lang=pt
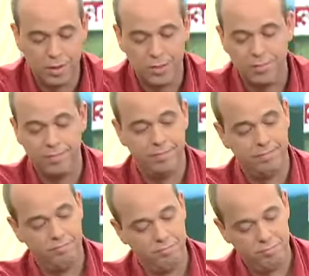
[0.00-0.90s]
sabe?
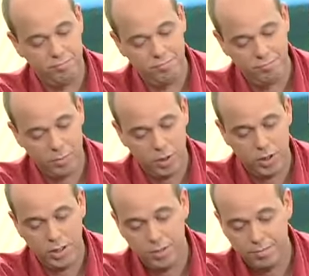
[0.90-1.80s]
É a
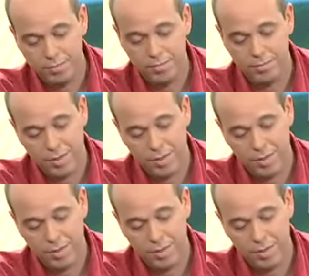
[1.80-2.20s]
palavra Porque dele, né?